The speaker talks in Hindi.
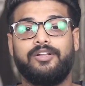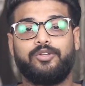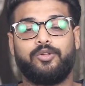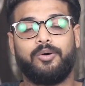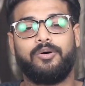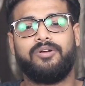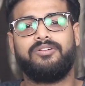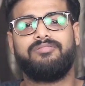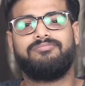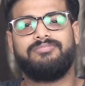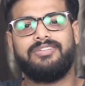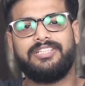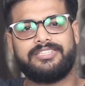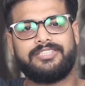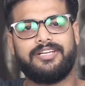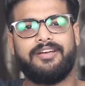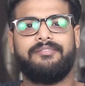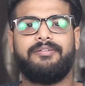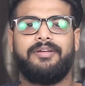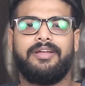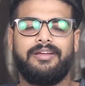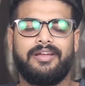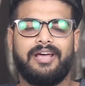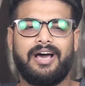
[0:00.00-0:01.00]
तो
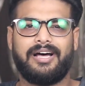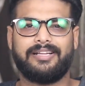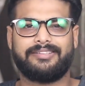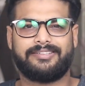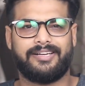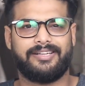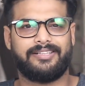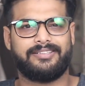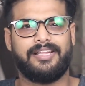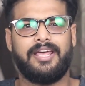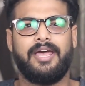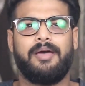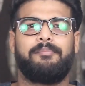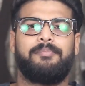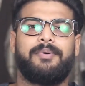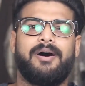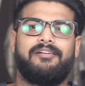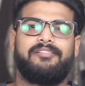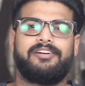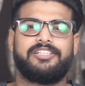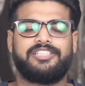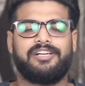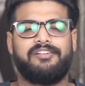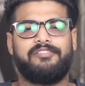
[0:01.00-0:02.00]
नीचे भी आते रहते हैं
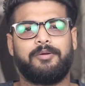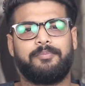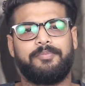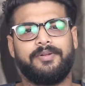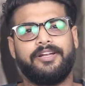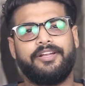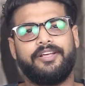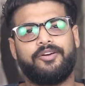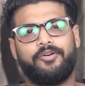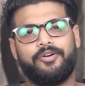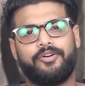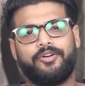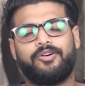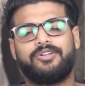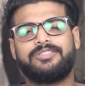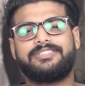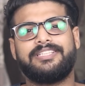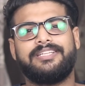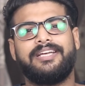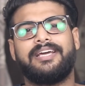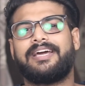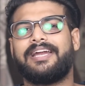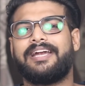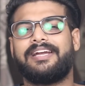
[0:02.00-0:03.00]
पावर शावर पता नहीं कौन कौन
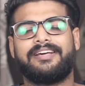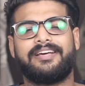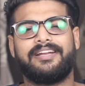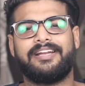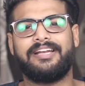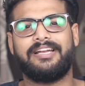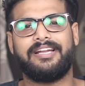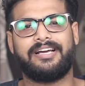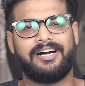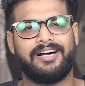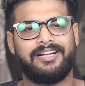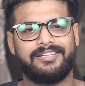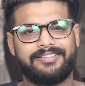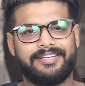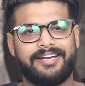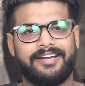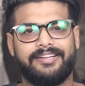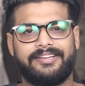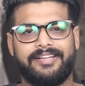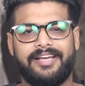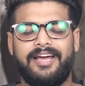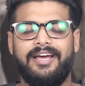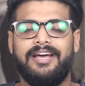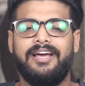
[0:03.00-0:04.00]
सी ये कैटेगरी निकालते
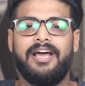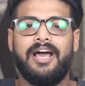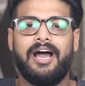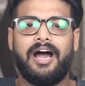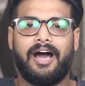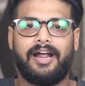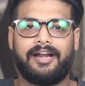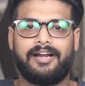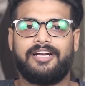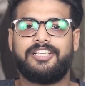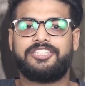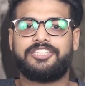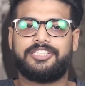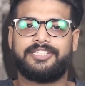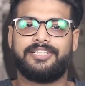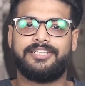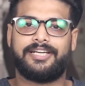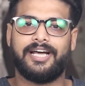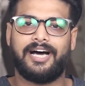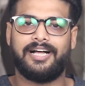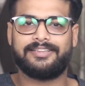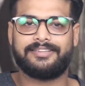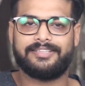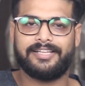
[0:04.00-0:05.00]
रहते हैं रश
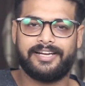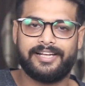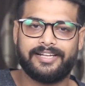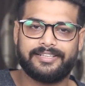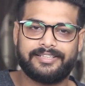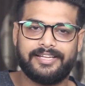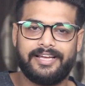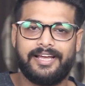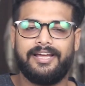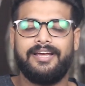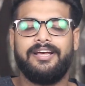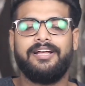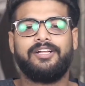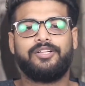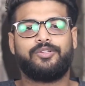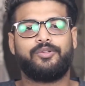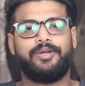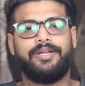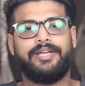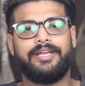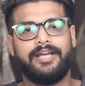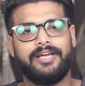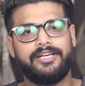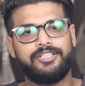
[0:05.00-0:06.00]
डालते रहते हैं
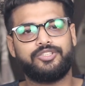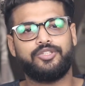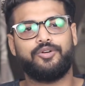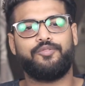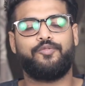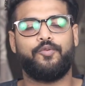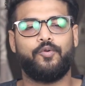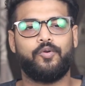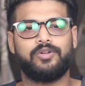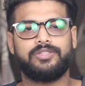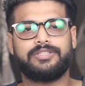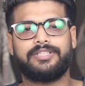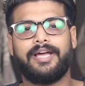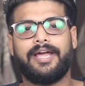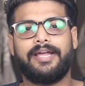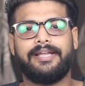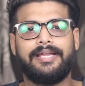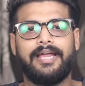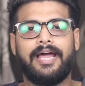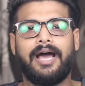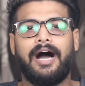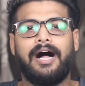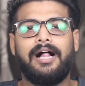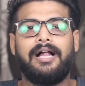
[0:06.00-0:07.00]
तो ये जो फोन्स हैं
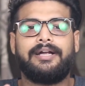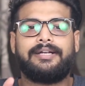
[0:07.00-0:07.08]
ये